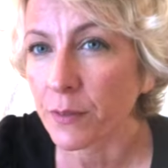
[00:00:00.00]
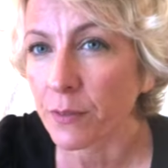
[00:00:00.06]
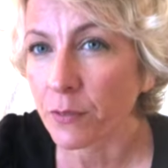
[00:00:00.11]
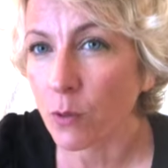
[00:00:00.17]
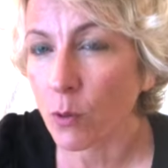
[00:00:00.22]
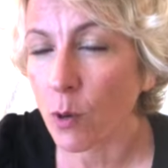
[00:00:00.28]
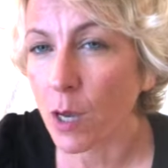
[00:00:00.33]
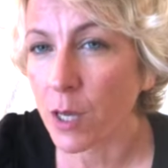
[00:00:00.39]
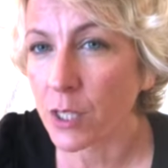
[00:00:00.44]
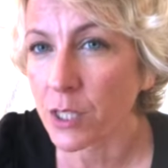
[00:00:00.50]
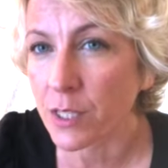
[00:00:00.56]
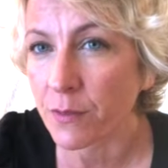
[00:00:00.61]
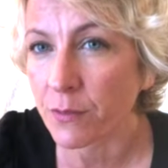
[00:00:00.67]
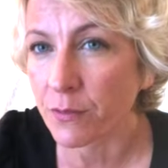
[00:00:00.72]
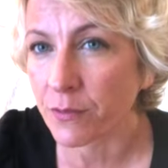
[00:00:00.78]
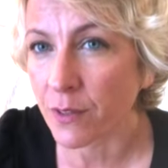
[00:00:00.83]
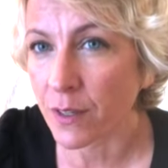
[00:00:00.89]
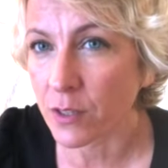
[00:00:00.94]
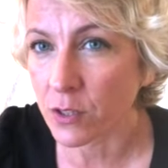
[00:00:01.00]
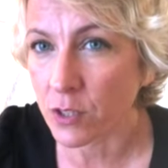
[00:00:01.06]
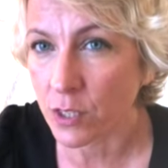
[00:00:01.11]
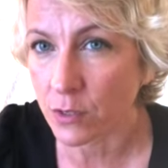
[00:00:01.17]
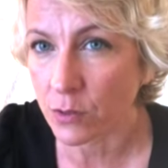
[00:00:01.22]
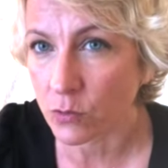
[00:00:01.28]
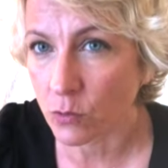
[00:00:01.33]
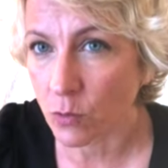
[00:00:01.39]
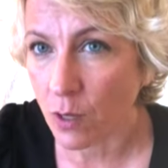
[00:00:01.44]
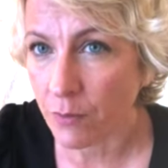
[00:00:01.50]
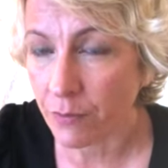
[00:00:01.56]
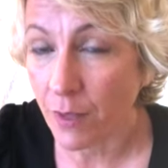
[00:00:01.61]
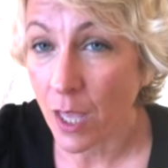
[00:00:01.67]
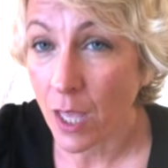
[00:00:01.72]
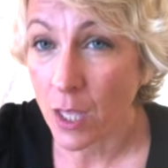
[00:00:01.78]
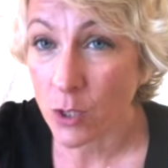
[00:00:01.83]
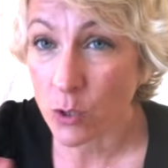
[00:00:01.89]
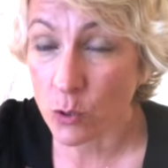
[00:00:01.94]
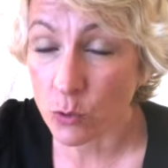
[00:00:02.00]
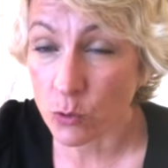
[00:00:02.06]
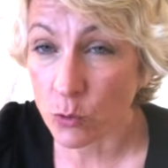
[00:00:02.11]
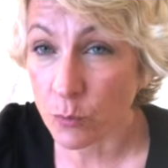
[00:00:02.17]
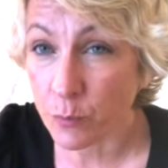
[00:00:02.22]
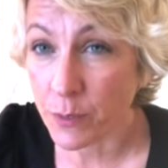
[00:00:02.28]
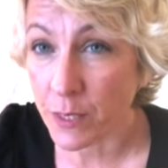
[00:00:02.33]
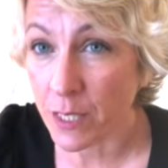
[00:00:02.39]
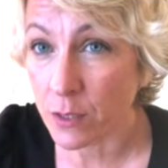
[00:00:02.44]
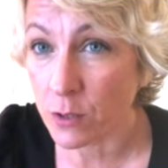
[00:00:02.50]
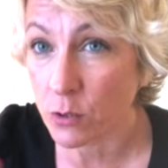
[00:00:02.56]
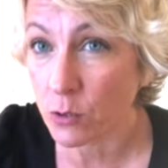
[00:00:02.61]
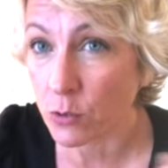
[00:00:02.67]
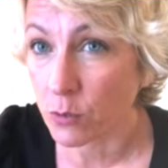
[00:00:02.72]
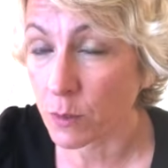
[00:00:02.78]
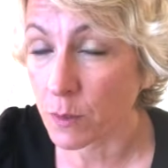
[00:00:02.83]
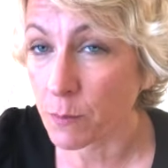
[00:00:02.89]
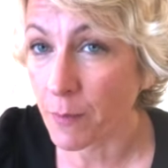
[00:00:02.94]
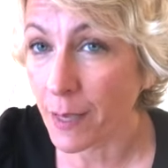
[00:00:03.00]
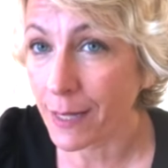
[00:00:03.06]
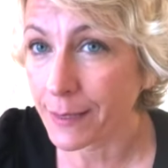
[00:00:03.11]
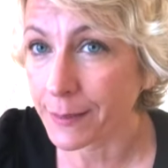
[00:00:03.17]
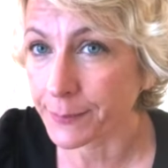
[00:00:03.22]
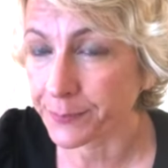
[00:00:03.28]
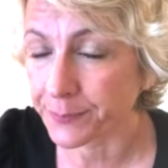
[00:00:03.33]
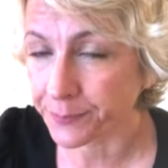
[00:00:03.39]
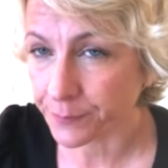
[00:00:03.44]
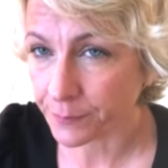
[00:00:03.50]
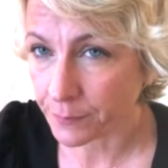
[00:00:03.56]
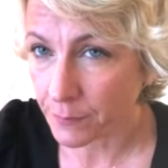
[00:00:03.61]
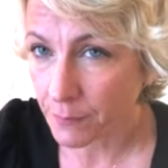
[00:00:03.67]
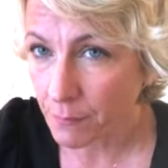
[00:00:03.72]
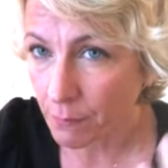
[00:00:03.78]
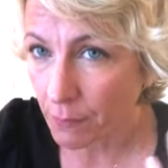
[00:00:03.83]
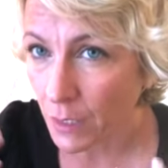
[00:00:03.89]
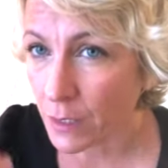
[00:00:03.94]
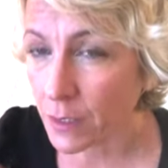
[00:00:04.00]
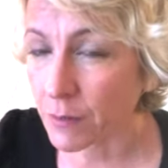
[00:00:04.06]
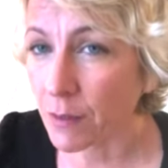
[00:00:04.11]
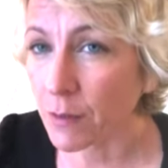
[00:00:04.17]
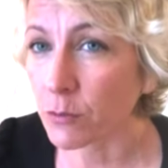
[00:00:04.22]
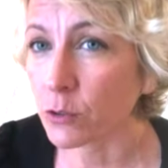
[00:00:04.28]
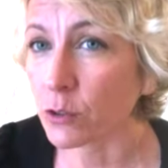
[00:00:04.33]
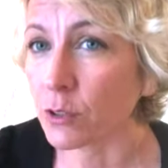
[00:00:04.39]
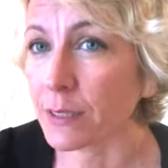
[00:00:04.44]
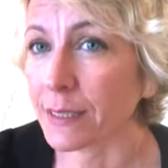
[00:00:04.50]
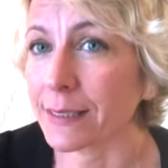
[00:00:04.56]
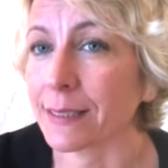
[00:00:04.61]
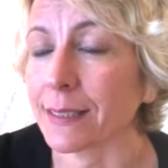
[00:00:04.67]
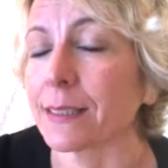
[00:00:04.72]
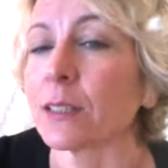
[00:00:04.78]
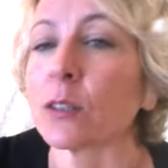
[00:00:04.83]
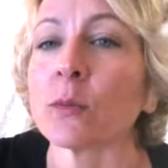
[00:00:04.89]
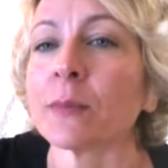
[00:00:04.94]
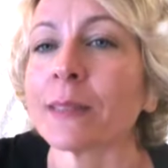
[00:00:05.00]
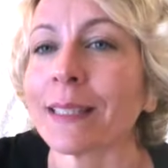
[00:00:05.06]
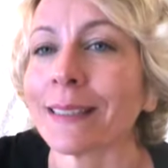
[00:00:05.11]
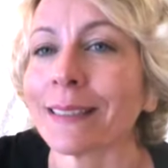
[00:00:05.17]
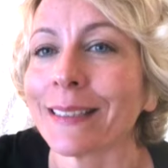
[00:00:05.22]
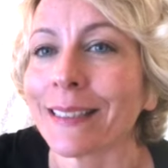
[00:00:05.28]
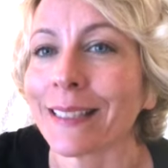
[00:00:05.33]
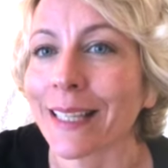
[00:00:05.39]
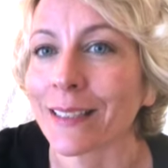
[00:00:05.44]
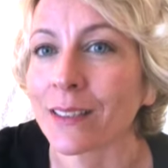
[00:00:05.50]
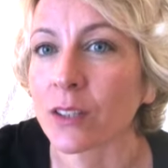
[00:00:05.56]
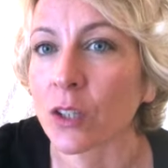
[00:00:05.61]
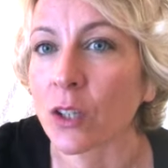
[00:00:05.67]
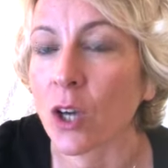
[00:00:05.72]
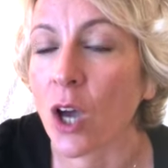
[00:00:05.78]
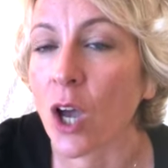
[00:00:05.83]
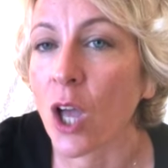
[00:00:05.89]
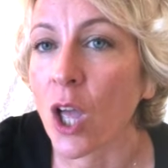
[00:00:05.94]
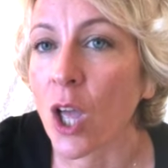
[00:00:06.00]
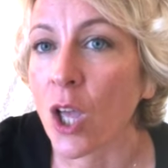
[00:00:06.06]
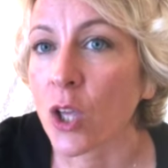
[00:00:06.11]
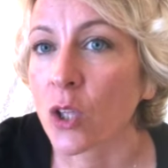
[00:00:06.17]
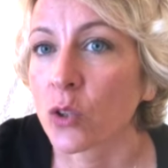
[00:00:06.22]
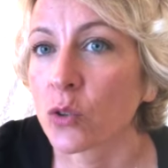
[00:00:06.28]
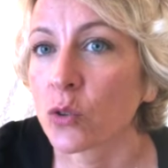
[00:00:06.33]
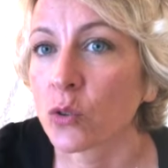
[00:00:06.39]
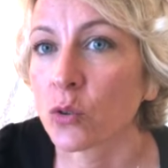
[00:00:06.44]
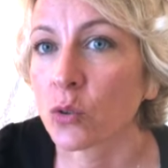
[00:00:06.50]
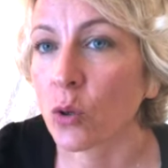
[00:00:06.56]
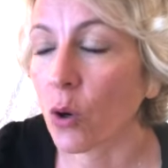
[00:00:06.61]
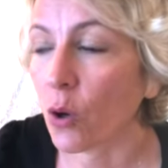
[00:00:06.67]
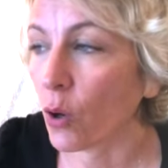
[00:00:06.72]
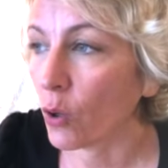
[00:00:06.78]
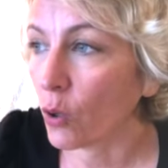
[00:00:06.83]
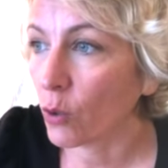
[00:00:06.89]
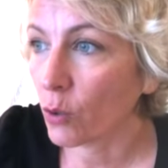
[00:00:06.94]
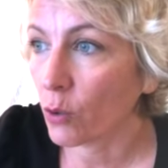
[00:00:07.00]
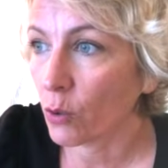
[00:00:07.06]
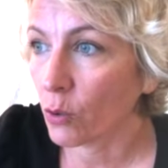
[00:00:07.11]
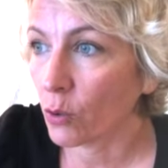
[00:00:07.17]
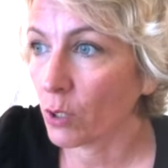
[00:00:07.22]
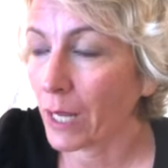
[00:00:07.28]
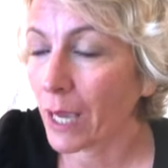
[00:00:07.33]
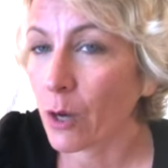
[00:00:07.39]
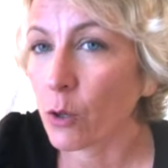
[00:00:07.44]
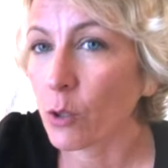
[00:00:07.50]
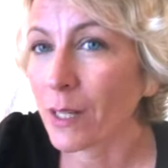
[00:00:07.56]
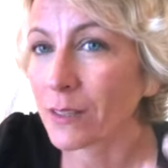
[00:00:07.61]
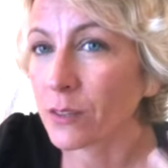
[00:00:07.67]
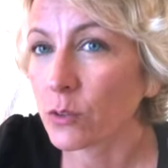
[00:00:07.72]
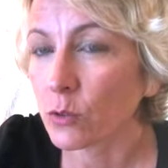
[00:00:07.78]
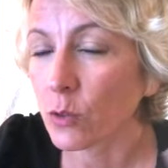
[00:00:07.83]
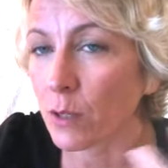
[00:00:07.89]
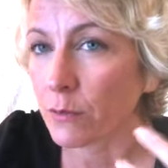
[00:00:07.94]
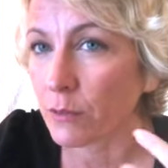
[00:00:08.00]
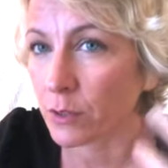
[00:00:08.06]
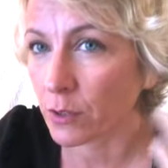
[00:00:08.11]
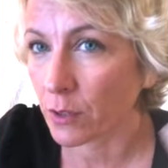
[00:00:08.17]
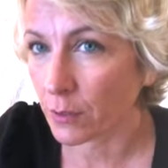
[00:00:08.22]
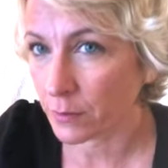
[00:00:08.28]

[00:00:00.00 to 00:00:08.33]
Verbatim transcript: froid, j'ai faim, j'ai soif, je suis bien, je suis mal qui va vous donner un certain nombre d'indicateurs sur euh, la relation à votre